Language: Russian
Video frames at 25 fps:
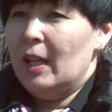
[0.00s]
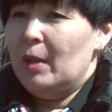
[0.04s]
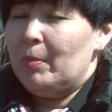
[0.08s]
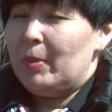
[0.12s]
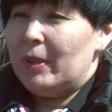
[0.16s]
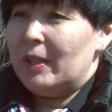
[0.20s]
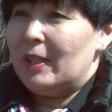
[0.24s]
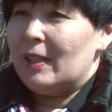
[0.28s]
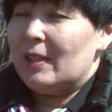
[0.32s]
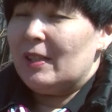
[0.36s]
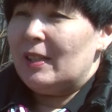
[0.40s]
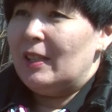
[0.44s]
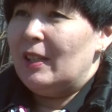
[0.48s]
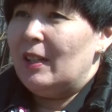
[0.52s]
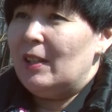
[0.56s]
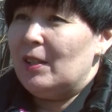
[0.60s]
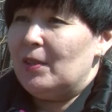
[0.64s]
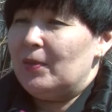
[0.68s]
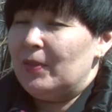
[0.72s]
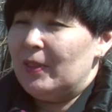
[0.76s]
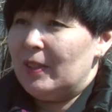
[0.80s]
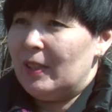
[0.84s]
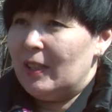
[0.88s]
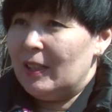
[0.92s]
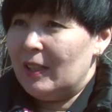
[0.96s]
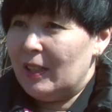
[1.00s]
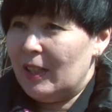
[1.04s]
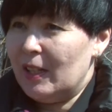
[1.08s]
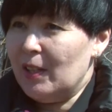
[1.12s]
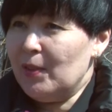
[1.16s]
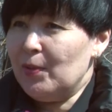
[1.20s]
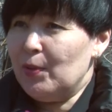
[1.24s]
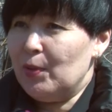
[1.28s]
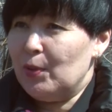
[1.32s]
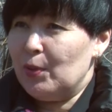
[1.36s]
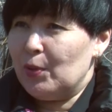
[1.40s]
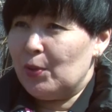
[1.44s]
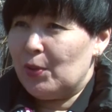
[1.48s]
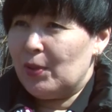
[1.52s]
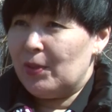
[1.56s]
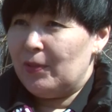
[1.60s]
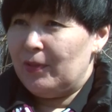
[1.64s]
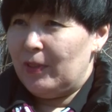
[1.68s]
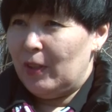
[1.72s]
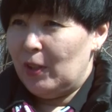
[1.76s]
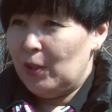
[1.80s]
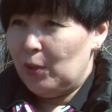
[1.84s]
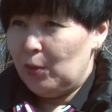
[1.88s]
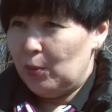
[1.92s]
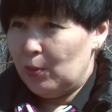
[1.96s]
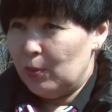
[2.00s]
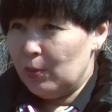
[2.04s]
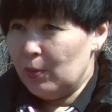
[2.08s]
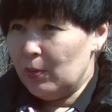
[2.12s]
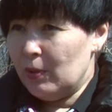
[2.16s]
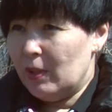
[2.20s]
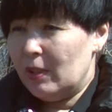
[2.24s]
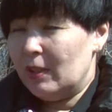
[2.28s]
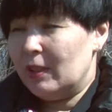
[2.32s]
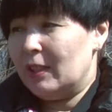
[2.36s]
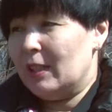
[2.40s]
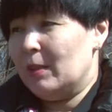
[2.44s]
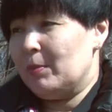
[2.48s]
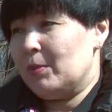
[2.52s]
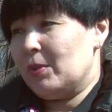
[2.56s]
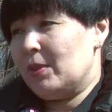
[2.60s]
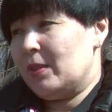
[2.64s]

предоставить фотографию свою или там